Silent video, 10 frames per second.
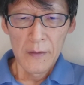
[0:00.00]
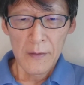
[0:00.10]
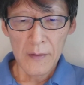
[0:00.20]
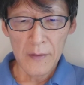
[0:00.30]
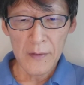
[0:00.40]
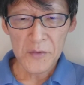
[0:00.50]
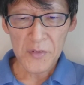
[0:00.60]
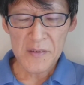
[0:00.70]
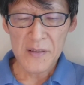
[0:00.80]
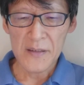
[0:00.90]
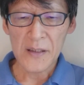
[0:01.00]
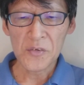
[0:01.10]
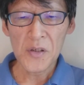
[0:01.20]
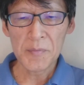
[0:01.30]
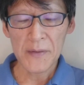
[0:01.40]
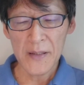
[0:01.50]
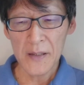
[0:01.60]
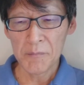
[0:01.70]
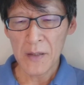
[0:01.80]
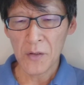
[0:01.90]
えーとですね、例えば
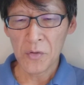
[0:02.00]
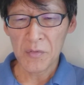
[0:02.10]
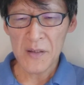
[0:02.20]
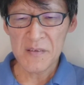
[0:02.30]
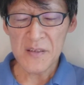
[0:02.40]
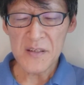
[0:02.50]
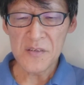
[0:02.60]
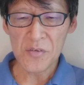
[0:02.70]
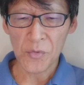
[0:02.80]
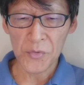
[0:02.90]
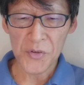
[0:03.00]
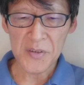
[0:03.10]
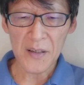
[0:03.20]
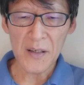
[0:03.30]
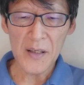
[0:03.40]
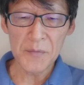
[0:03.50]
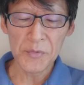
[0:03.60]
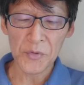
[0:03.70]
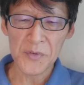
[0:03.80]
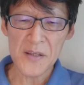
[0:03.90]
ね、まあこれは新庁の社会部
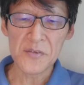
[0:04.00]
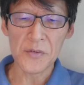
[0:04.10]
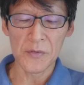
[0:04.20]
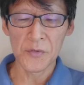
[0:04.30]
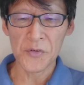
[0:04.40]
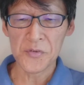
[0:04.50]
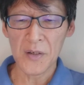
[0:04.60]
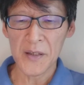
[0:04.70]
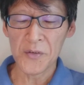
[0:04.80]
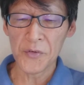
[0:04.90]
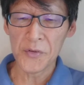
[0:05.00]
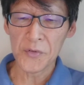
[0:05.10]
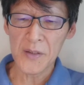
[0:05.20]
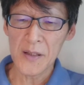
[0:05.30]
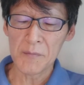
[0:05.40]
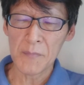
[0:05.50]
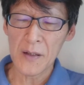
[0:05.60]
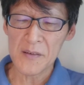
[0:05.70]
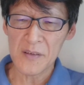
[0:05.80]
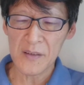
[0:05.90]
のデスクの人がいろいろね、
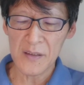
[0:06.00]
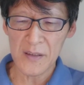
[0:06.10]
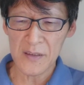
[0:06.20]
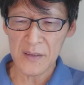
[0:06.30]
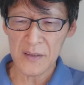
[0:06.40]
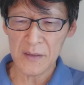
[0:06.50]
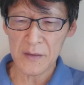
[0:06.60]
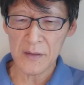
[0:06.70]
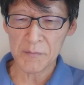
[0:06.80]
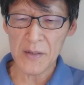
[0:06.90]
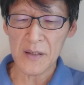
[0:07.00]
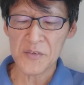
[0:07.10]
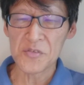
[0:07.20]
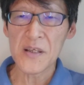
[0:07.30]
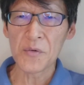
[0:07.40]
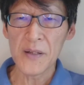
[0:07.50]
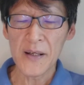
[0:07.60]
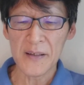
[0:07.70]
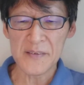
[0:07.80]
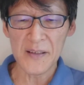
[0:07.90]
まあ、まあ、取材をね
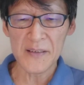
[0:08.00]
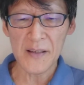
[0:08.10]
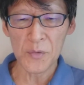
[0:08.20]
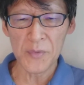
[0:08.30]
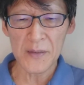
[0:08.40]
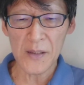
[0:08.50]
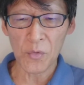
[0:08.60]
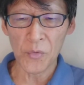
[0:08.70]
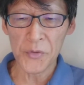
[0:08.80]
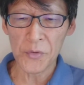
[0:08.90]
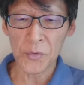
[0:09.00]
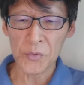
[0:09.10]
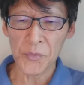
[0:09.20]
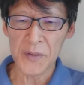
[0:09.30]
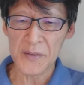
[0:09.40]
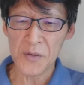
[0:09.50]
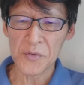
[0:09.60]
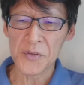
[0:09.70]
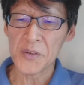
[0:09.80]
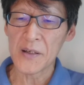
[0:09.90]
重ねた上でこういうことを言って
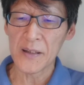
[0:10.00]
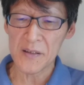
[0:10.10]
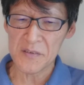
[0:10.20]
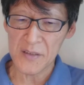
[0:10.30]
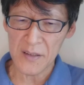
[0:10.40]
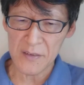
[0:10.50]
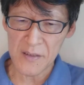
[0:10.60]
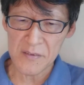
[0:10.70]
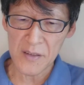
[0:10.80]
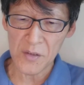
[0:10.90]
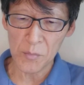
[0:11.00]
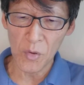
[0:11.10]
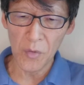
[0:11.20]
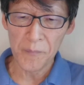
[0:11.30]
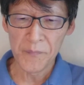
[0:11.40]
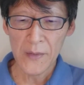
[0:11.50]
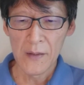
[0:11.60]
るっていう話なんですけども、